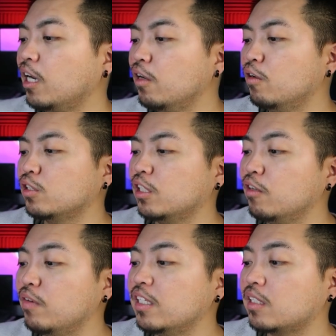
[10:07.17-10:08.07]
Carlo,
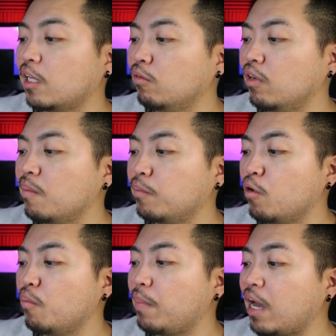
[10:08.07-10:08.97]
Sir Vince, tanong lang
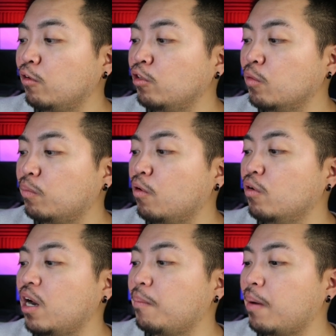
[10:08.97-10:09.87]
po, paano nyo
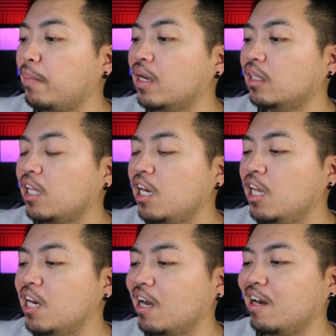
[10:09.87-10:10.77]
po
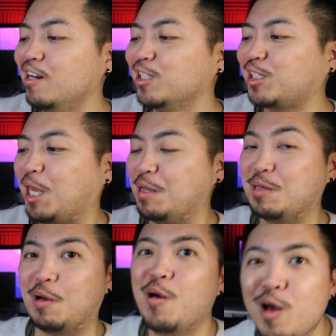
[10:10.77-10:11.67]
napapanatili na clear skin
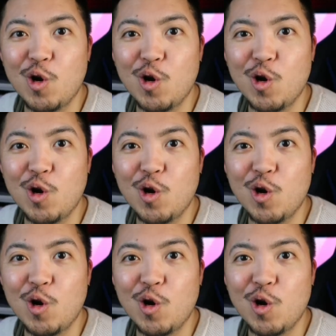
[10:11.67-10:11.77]
nyo?